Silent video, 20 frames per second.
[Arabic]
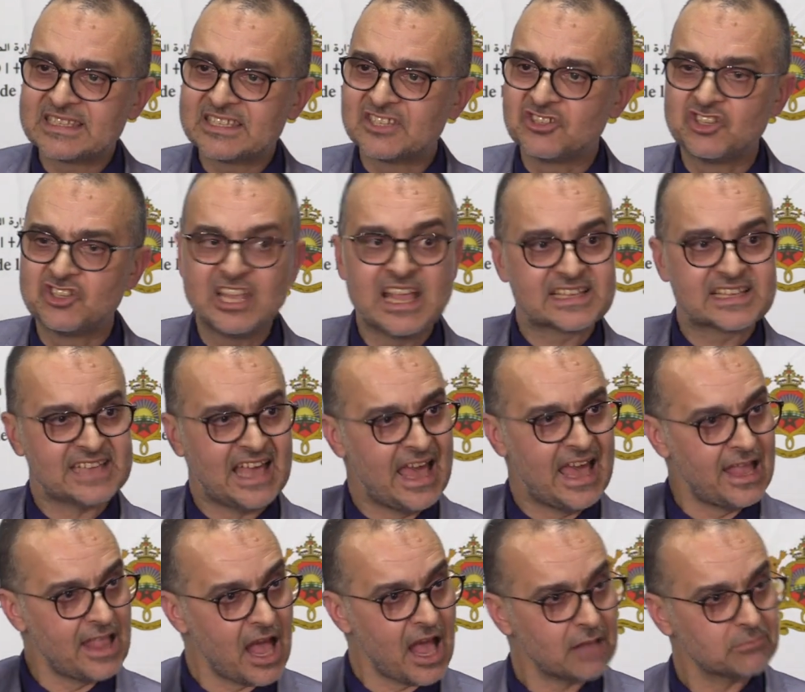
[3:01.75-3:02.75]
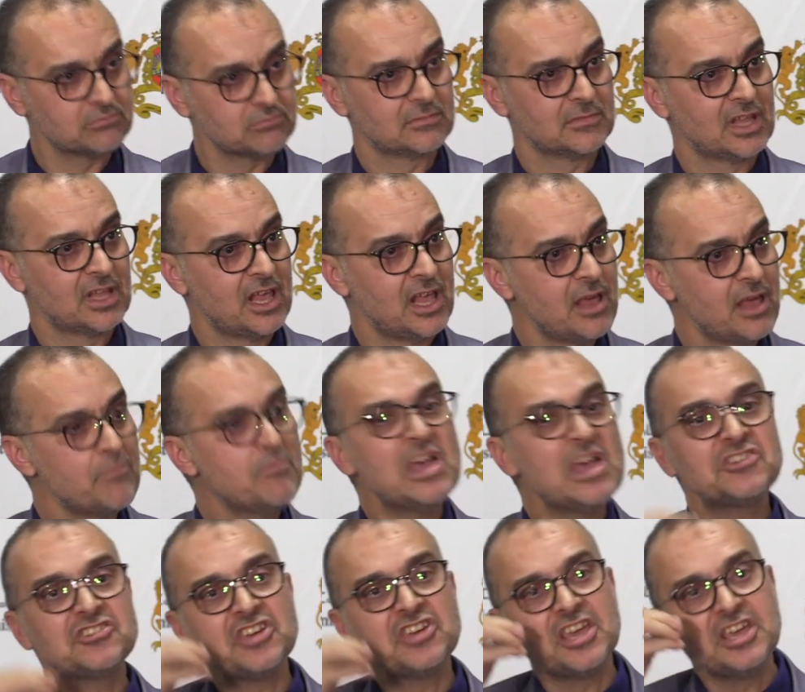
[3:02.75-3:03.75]
سجلت حاله
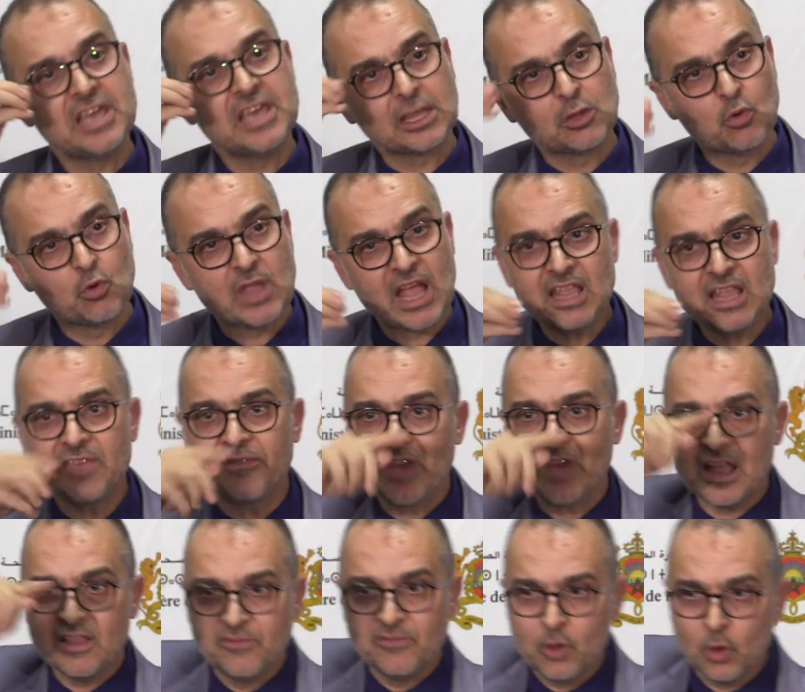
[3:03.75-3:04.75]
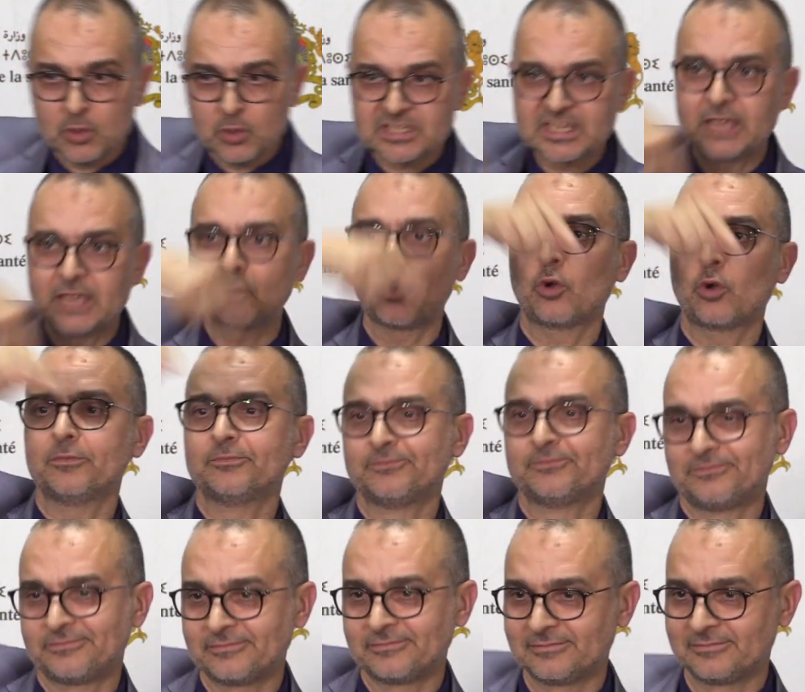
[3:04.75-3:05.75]
ماشي هي دوله اللي فيها الفيروس كيدور
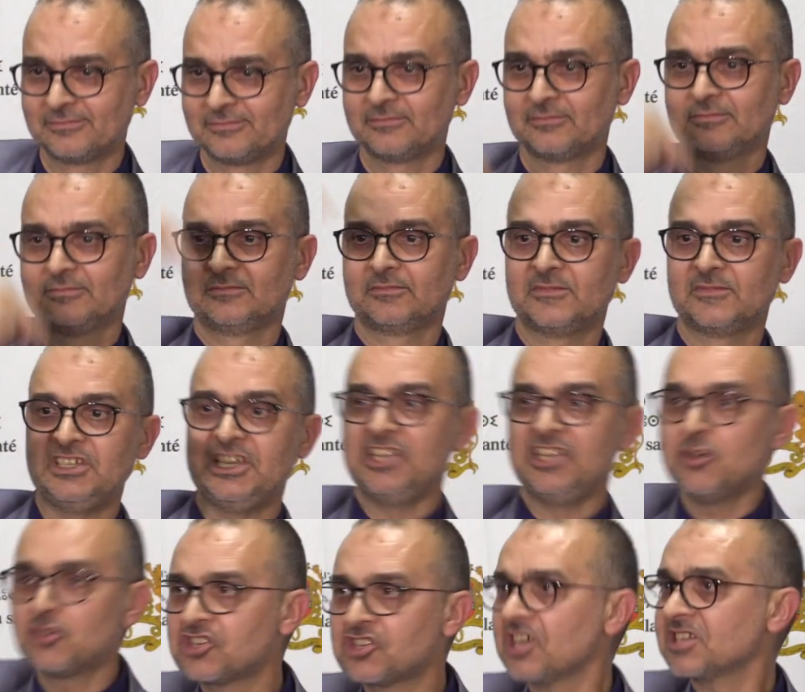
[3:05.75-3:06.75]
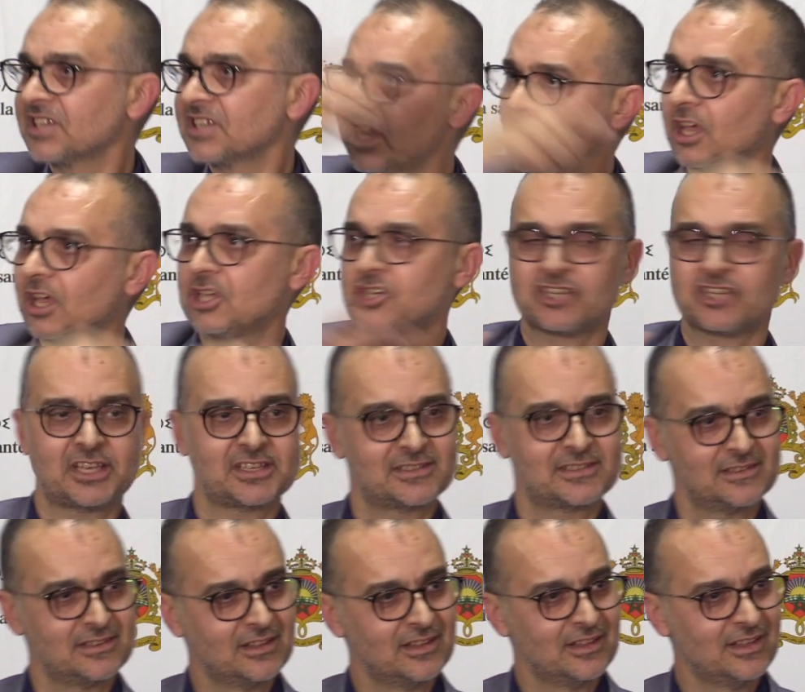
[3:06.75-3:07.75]
يعني شخص كينقل
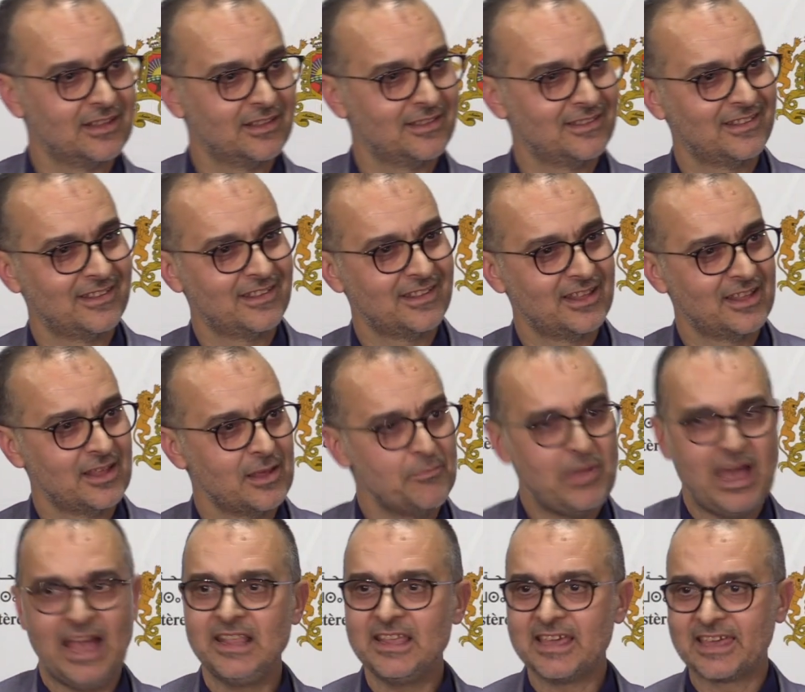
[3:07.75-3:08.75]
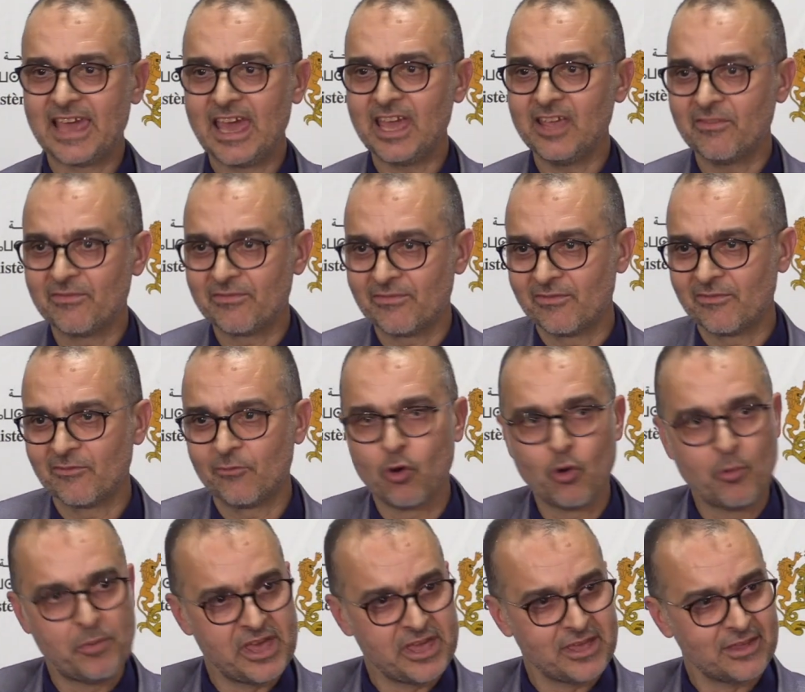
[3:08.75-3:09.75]
شخص بحال اللي كاين في
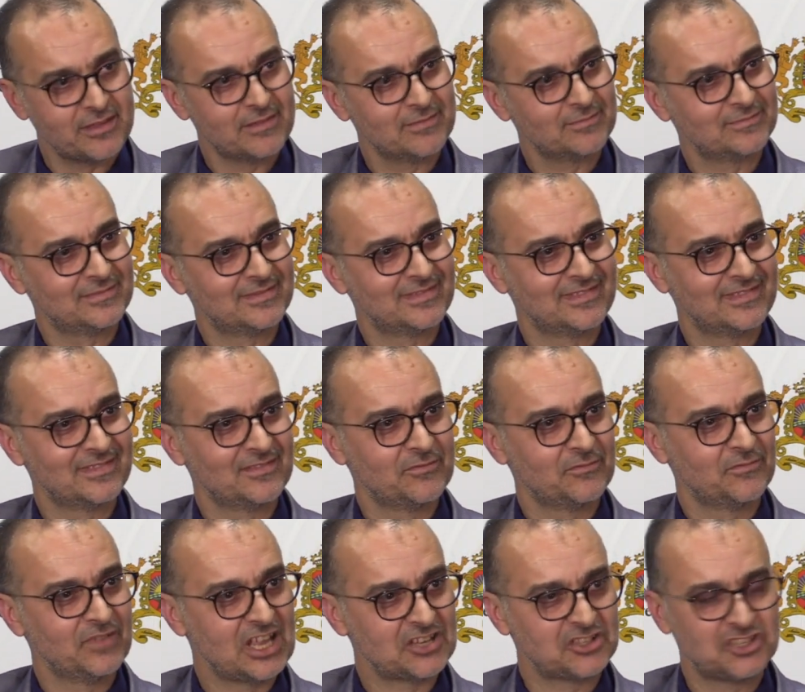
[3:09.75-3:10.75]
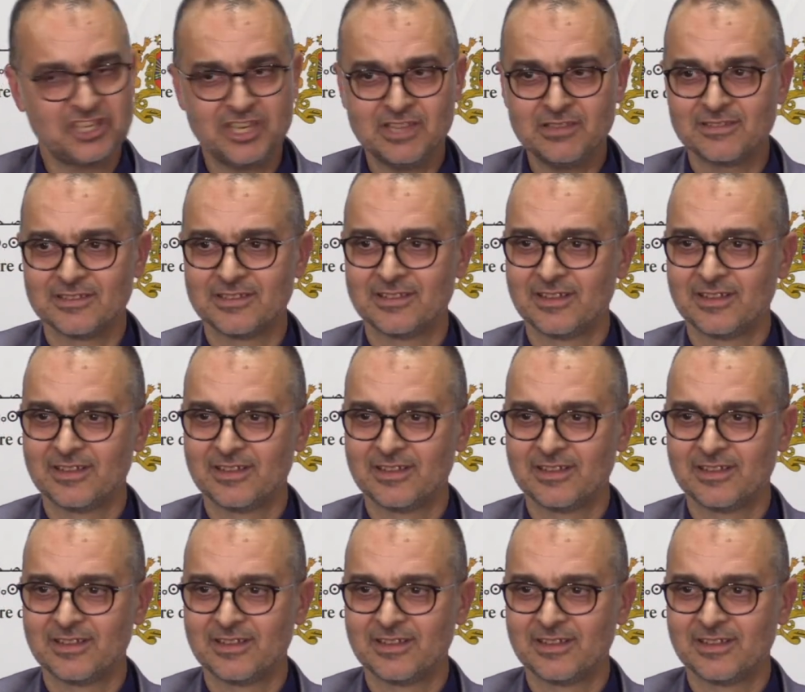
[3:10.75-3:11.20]
هوبي في لاشين